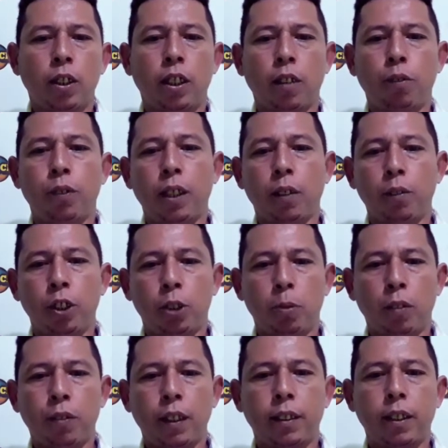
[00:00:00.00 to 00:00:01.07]
que foi a
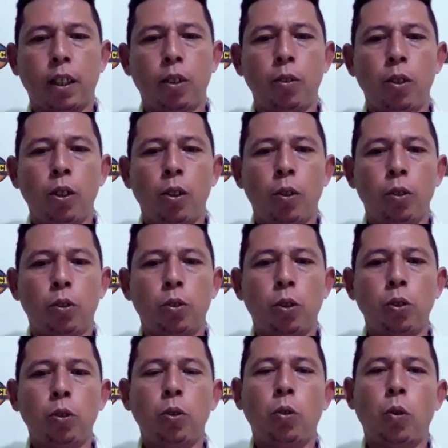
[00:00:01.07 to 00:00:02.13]
vítima fatal,
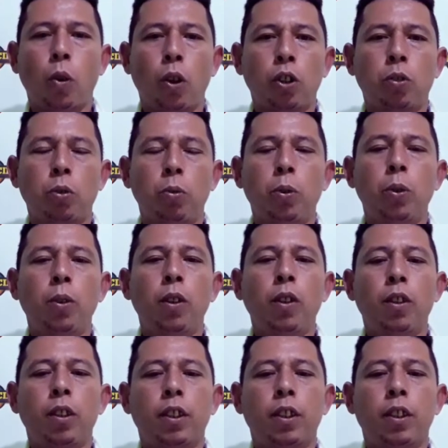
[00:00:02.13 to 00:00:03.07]
Antônio Cosmo,